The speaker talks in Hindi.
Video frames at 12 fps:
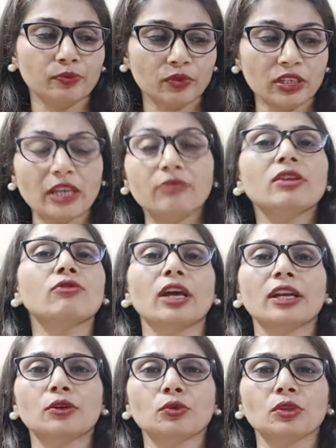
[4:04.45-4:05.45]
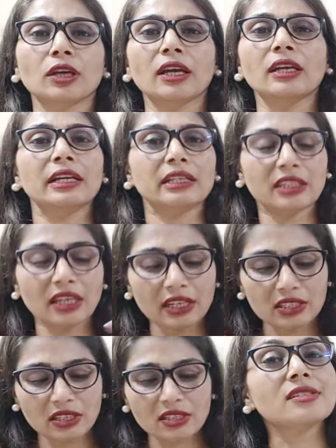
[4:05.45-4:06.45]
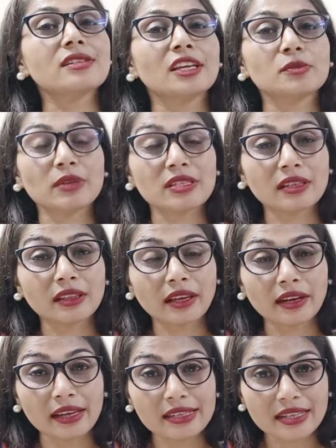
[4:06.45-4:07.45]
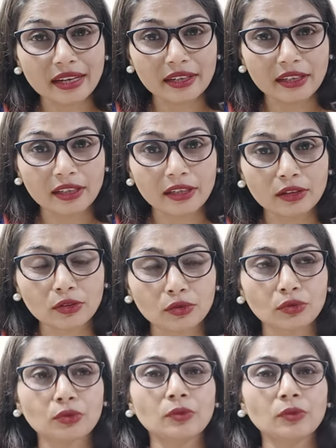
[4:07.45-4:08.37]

बिहेवियर वायलेंट होता है इट दे आर जस्ट एक्सप्रेसिंग देयर एंग्जाइटी तो